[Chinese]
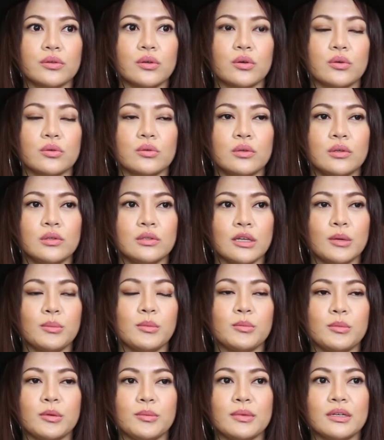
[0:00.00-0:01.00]
友。他
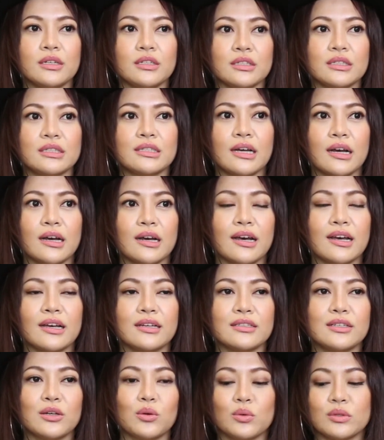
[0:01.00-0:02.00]
们明明很相
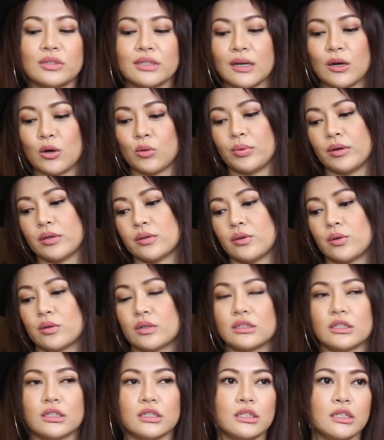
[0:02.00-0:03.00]
爱，像我一些好朋友，
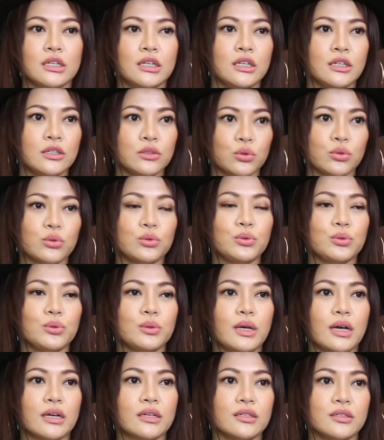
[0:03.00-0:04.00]
可能出
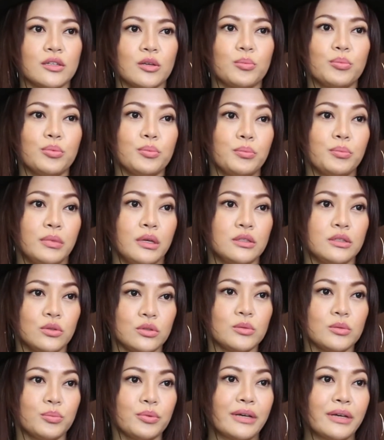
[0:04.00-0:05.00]
去啊，可能就
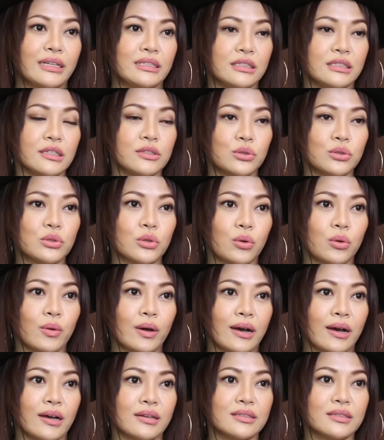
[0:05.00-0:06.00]
是不敢牵手
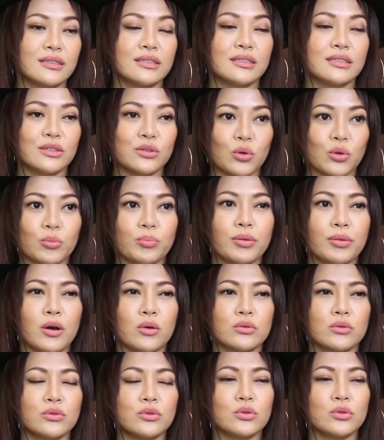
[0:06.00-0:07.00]
啊，甚至拥抱，
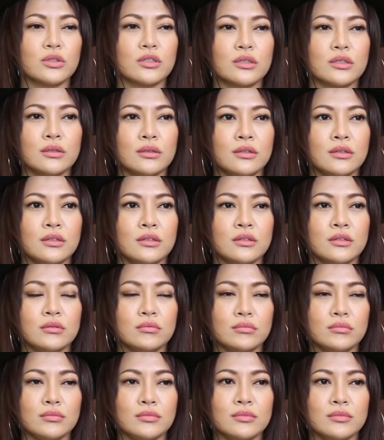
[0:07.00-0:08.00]
我就觉得，
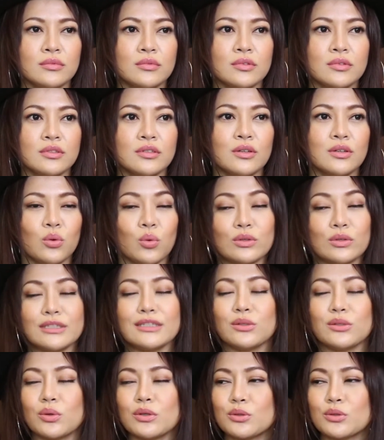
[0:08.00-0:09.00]
嗯，我
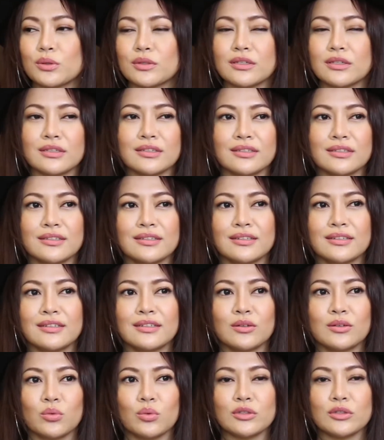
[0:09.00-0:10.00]
心里会觉得，
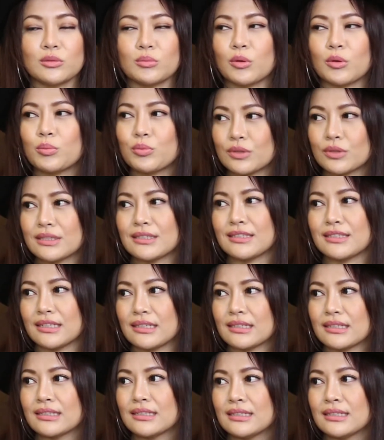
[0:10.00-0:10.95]
为什么不行？